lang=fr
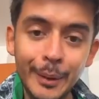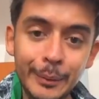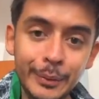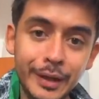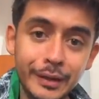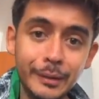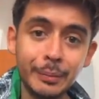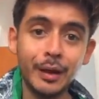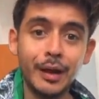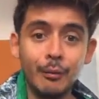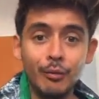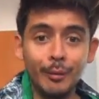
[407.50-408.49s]
ben, putain il s'est pris
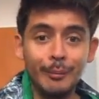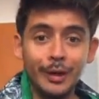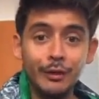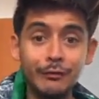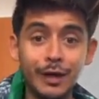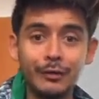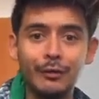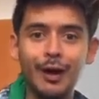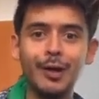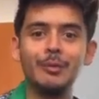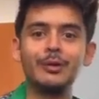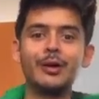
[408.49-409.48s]
un camion en pleine face le
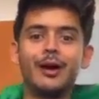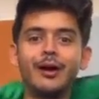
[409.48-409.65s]
Harry Potter hein.